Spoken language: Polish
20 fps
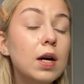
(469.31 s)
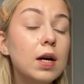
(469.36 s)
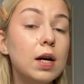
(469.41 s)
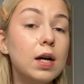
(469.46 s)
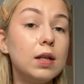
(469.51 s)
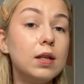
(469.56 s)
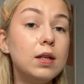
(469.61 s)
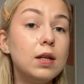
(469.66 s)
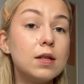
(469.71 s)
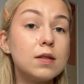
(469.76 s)

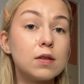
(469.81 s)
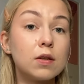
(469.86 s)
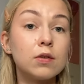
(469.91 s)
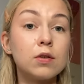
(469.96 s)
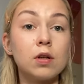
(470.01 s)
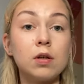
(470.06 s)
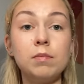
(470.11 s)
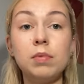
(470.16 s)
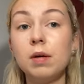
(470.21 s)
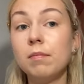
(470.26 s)
Jedyne co
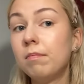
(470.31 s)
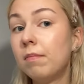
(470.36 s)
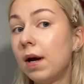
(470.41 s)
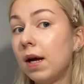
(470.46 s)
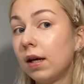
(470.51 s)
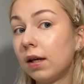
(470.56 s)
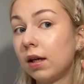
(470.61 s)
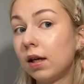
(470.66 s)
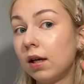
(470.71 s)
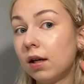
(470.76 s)
to robię
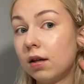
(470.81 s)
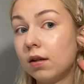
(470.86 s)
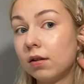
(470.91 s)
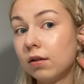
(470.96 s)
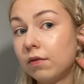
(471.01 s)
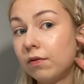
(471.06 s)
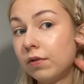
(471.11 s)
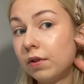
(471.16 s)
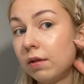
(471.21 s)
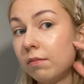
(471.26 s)
baking
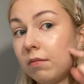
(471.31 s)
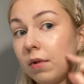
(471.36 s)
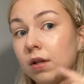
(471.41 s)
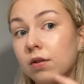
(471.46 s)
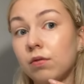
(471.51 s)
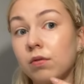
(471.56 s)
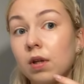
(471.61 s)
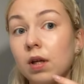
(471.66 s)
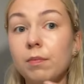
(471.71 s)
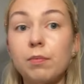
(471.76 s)
w tym miejscu
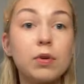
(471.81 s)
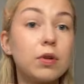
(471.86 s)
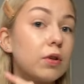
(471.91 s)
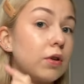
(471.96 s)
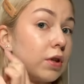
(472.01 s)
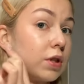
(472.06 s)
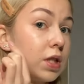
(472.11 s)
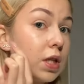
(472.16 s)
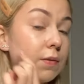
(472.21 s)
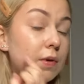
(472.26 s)
tutaj pod
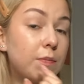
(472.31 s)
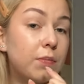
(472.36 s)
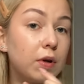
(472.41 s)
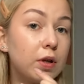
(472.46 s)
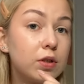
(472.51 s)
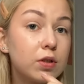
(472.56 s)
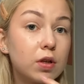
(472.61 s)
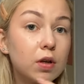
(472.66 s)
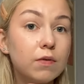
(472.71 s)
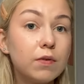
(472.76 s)
kościami
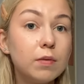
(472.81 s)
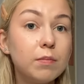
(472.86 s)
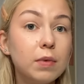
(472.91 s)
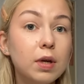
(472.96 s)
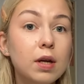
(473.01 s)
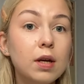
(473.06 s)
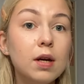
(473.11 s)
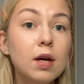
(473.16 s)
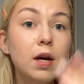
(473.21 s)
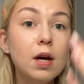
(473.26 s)

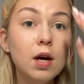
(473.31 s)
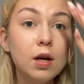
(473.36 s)
policzkowymi,